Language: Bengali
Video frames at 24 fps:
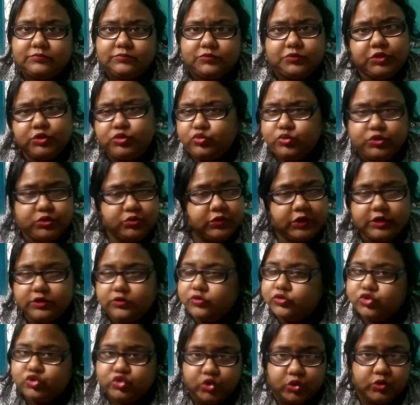উনি তুই
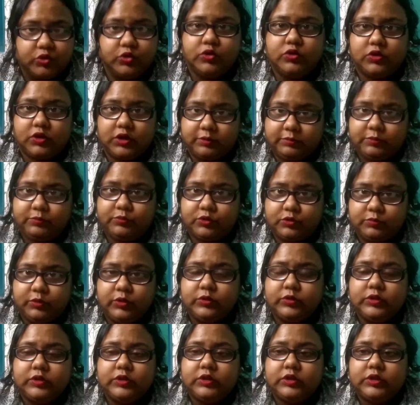তুকারিরও যোগ্য নন আমি বলবো
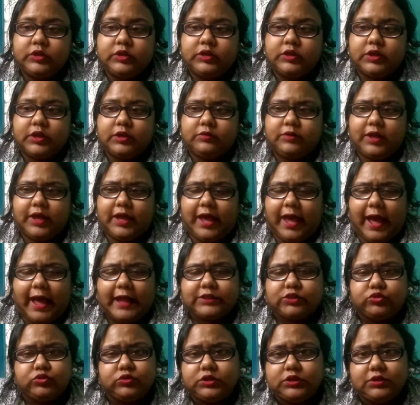কারণ
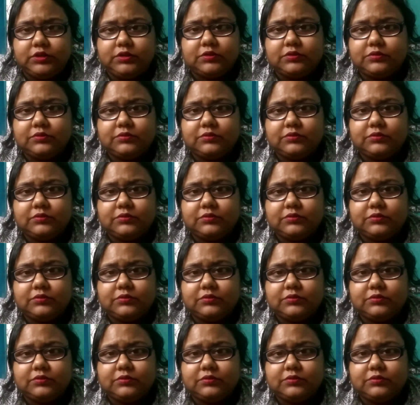এতটা